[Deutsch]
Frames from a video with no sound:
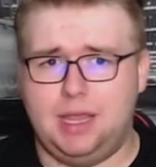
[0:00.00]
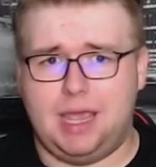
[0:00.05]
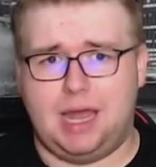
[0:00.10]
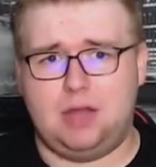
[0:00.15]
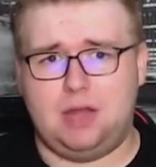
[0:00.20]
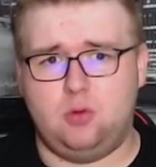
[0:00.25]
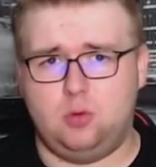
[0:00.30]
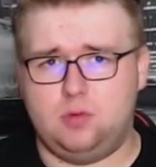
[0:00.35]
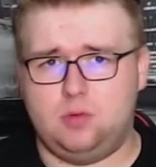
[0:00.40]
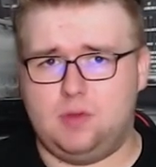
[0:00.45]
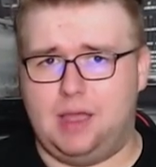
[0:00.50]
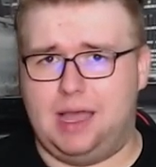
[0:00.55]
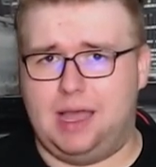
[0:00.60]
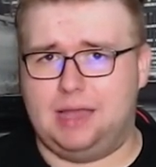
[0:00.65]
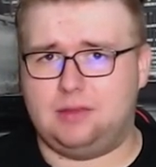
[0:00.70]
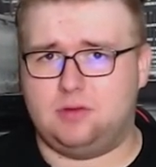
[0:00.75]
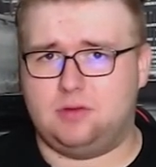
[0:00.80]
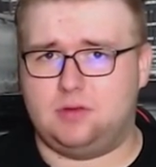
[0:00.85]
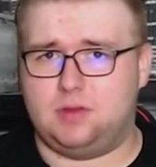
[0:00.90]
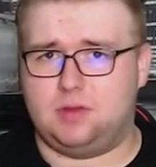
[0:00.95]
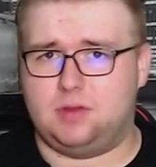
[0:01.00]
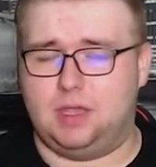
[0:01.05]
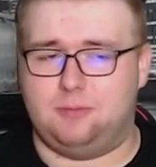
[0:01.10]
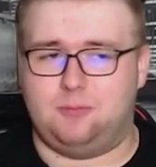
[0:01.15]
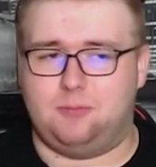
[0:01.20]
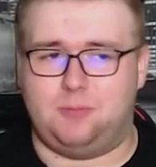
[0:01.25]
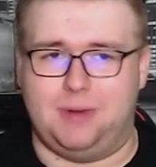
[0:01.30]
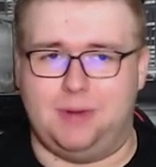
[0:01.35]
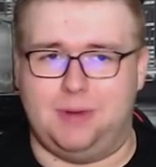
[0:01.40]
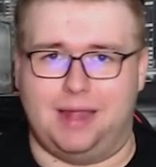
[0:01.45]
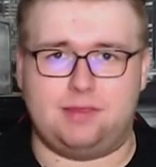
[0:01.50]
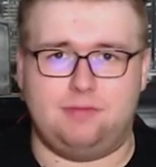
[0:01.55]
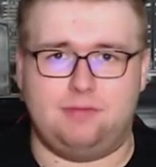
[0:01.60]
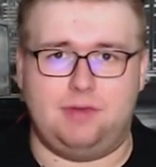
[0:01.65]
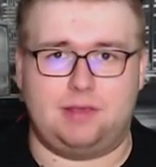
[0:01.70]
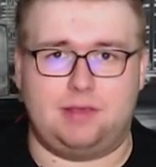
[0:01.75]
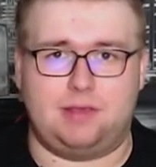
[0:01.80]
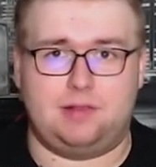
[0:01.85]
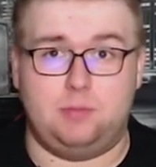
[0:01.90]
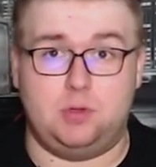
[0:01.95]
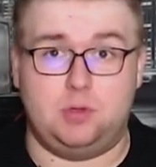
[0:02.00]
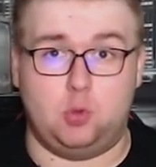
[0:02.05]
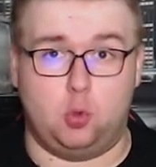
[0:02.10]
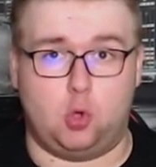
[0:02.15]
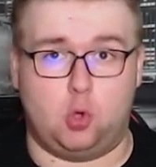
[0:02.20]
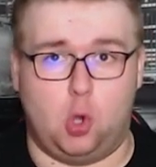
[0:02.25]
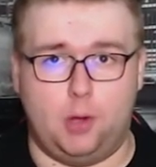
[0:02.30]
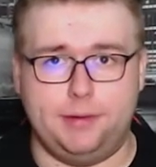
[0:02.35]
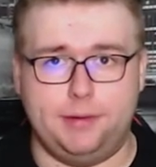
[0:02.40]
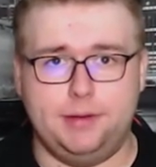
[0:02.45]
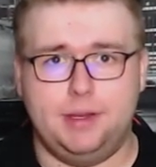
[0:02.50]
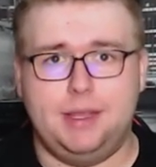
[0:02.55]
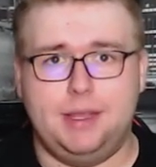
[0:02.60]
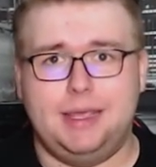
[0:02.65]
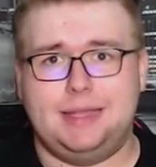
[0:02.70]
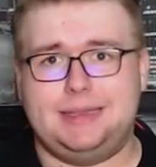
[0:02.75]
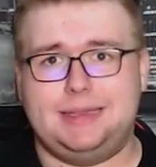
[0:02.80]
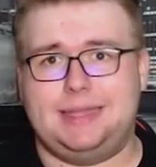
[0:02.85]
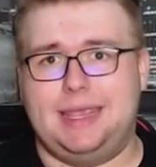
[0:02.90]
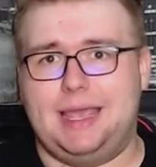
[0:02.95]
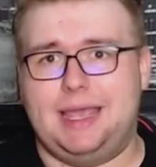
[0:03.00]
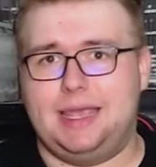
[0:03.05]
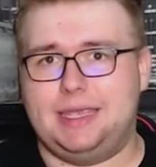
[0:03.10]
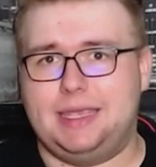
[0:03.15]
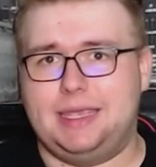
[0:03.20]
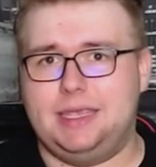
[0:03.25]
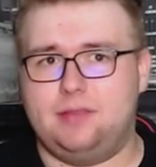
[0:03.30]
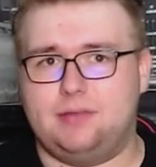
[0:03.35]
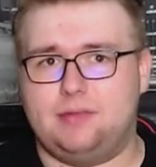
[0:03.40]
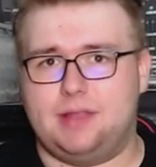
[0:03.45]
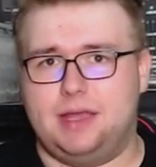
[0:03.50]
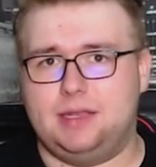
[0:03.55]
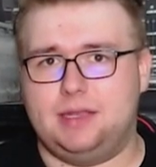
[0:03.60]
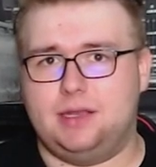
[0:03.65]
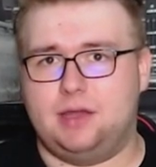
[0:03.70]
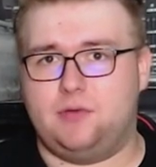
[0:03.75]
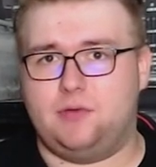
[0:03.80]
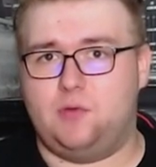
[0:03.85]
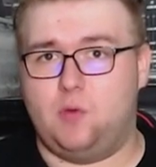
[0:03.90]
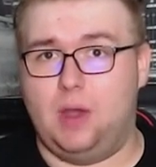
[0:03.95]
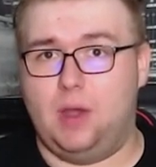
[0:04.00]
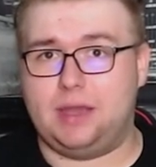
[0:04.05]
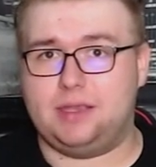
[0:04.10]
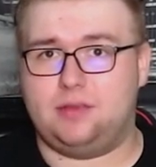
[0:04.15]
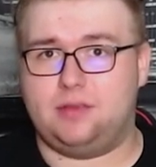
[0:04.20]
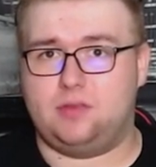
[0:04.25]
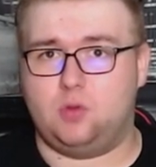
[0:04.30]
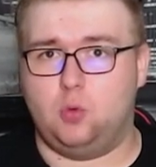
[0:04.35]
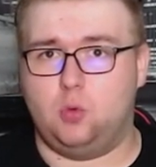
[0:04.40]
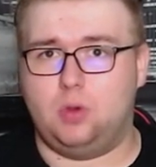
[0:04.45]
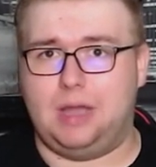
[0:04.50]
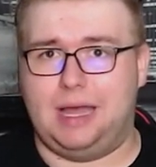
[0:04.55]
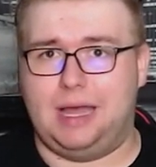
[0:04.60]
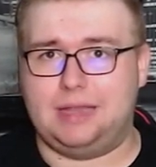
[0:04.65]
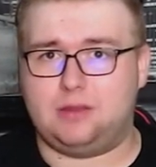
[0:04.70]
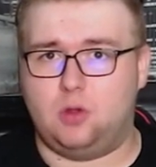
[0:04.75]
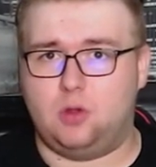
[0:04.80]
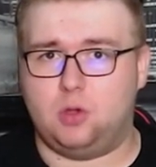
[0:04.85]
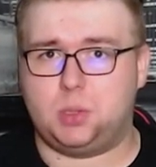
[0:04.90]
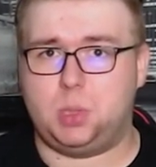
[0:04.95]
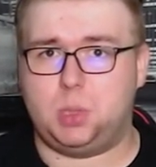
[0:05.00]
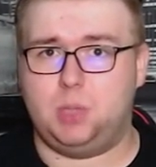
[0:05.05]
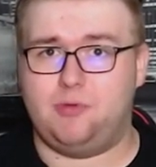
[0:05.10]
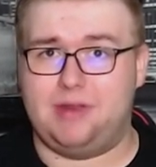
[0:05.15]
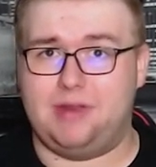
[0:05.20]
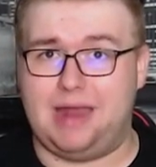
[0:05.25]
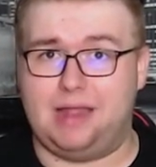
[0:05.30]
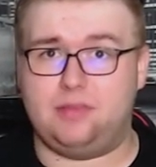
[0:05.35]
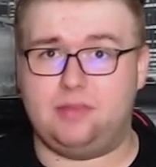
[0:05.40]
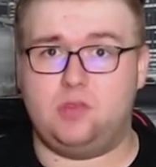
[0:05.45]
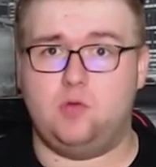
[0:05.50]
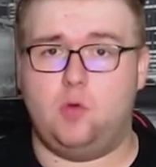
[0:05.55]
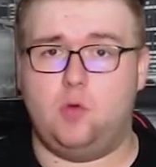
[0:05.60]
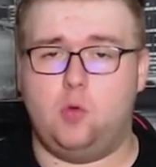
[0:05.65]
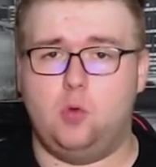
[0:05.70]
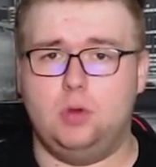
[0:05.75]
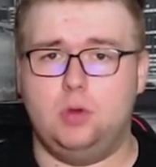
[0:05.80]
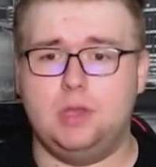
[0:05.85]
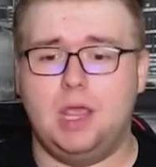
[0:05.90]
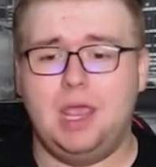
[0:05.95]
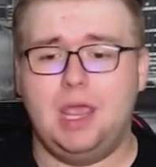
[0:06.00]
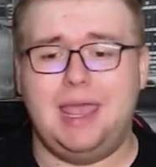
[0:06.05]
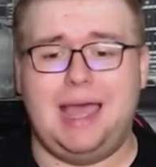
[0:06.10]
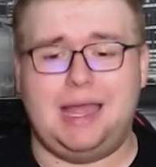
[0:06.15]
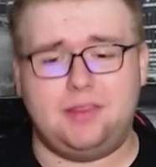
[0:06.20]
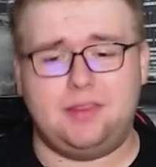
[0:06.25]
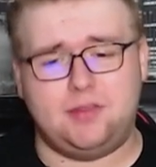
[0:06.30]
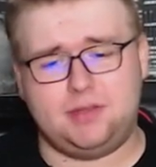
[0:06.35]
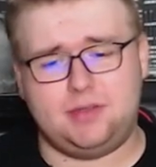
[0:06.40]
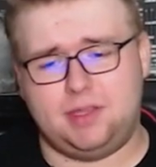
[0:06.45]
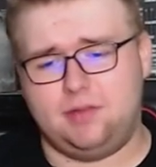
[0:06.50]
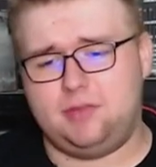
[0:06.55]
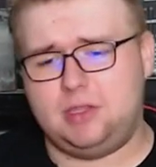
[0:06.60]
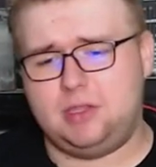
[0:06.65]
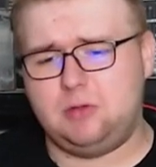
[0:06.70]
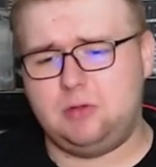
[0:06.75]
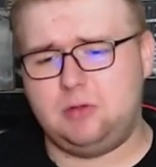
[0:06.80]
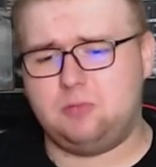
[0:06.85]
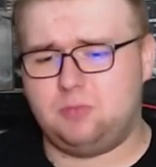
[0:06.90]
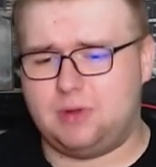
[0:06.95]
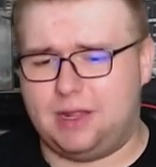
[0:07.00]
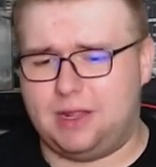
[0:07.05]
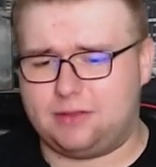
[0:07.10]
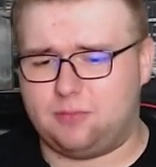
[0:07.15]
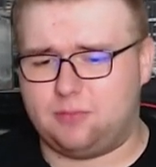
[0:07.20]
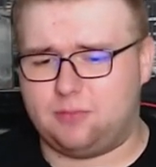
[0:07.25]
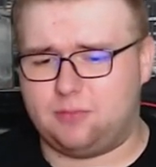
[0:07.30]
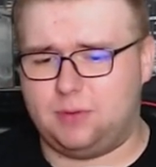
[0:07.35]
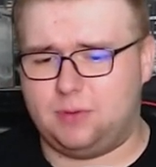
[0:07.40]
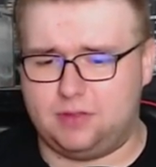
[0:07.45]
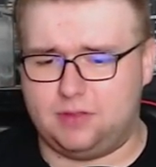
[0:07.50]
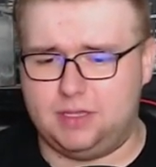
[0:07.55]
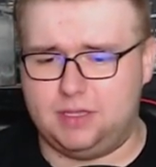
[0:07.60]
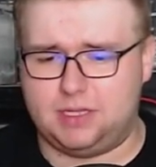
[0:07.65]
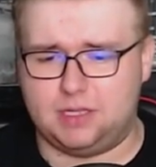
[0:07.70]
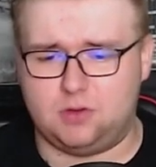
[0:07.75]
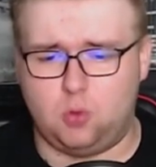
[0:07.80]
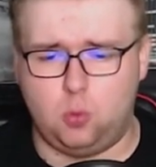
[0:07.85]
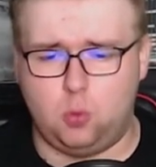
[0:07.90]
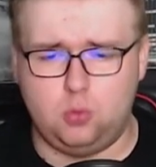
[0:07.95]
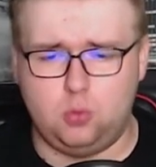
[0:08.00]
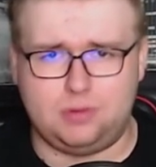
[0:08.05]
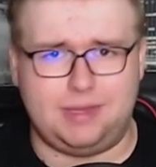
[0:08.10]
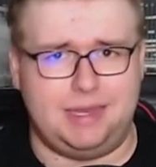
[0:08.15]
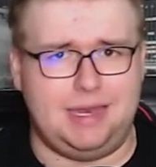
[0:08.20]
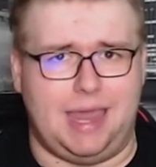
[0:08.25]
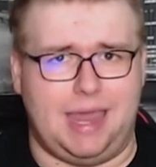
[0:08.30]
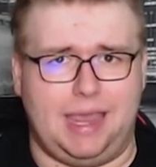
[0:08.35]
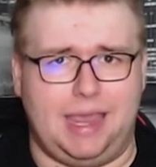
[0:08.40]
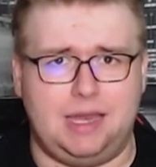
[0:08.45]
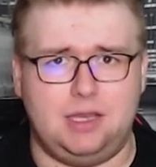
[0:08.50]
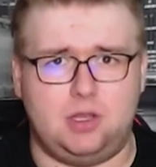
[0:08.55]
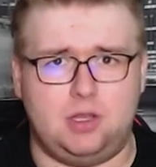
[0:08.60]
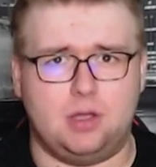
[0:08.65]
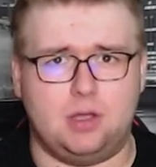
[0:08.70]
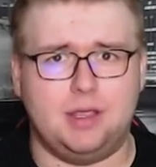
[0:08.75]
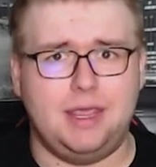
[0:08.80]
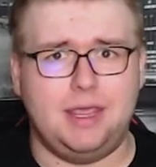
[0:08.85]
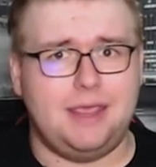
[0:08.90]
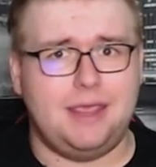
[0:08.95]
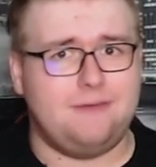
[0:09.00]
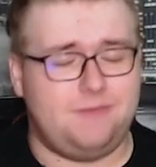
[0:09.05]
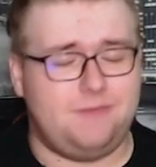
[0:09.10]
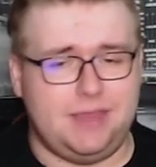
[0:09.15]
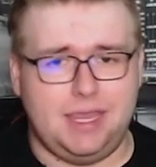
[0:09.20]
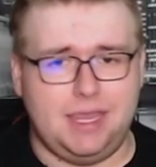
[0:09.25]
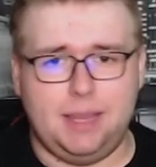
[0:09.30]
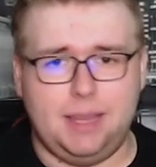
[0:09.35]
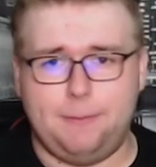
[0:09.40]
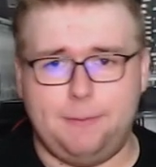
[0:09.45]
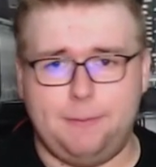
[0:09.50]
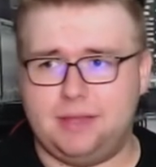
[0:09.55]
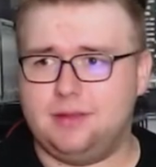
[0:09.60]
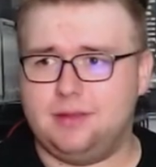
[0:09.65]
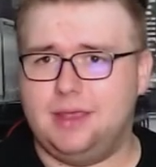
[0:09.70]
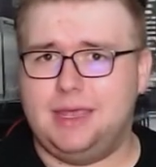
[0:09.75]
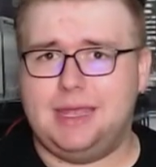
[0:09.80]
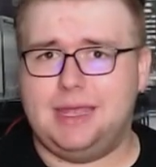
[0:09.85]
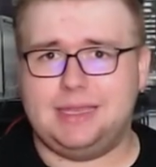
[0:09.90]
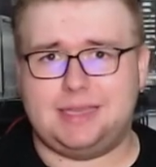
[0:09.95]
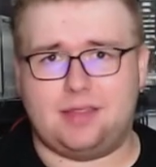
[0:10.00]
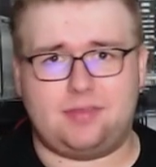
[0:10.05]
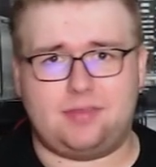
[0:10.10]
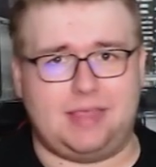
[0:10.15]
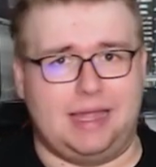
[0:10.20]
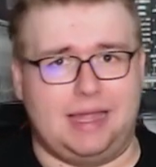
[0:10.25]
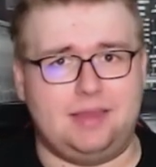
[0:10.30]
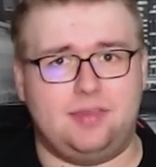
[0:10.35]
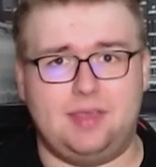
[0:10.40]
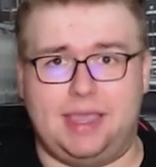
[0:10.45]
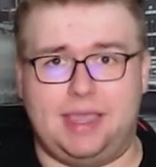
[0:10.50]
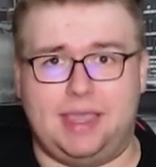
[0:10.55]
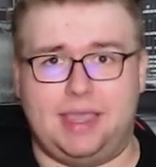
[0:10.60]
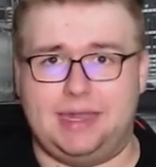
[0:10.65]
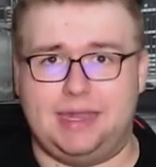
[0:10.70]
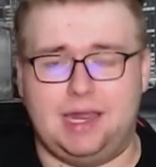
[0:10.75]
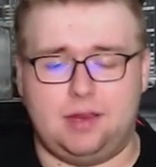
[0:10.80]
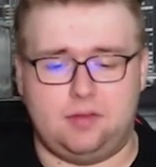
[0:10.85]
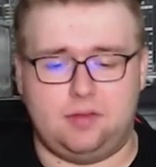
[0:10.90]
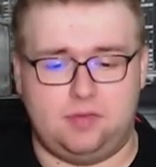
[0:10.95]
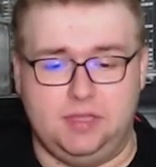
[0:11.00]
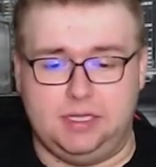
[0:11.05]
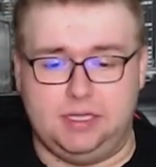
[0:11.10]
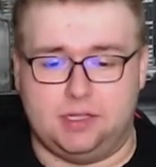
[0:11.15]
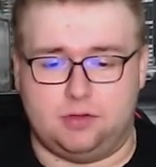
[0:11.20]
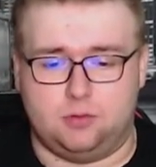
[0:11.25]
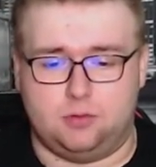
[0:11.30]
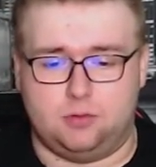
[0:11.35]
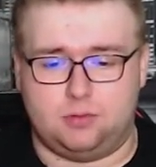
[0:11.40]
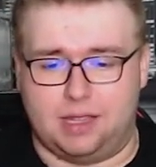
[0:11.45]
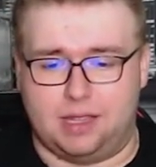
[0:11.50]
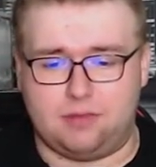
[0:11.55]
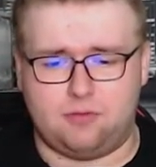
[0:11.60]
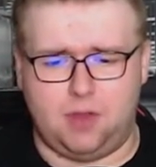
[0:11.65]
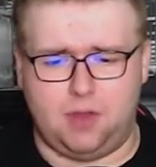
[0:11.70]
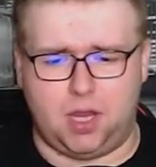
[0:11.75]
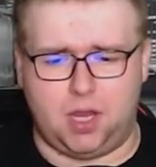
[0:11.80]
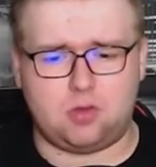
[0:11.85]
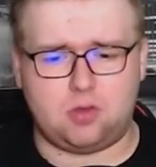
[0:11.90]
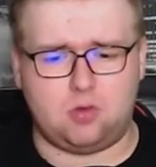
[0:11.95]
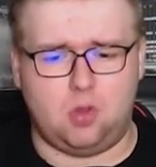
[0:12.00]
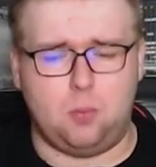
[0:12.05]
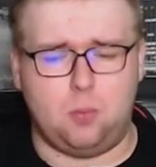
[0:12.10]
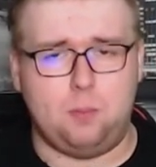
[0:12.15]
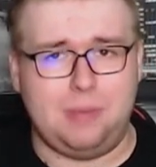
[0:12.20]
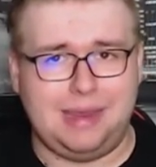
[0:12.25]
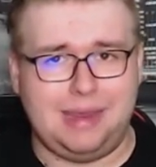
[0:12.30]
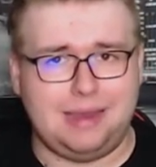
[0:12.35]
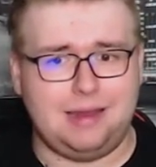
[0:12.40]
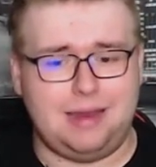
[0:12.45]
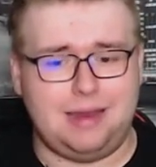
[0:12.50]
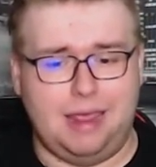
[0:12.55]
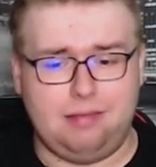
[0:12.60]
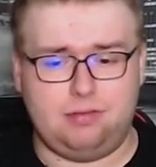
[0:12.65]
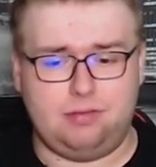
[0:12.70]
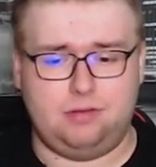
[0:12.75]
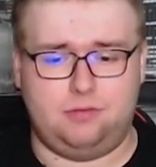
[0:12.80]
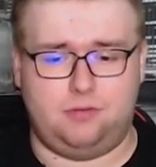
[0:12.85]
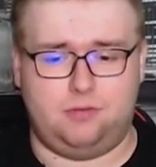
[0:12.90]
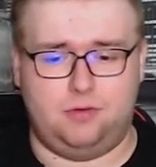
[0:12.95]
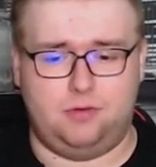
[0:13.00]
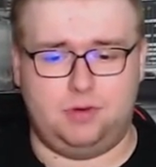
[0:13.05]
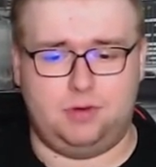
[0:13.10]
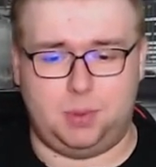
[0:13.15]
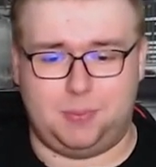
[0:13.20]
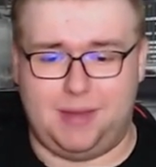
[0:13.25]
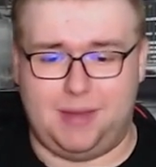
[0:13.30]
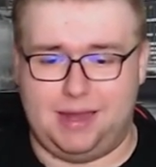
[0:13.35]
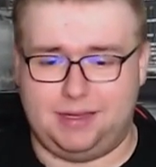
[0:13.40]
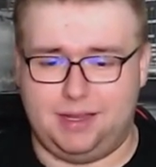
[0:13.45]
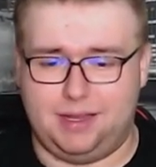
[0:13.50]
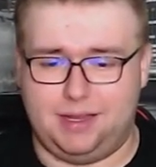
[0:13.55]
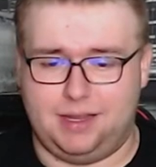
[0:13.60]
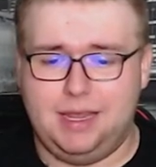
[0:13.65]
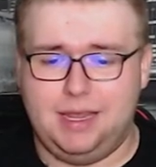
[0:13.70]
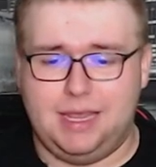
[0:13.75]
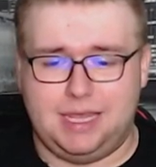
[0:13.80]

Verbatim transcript: Alonso hat äh, Platz gewechselt mit Ocon, der ist dann nach vorgezogen, hat auch Giovinazzi überholt, hat sich den siebten Platz mal gesichert und den eigentlich auch vehement das ganze Rennen lang gesichert. Und das war echt eine mega Leistung von dem Spanier.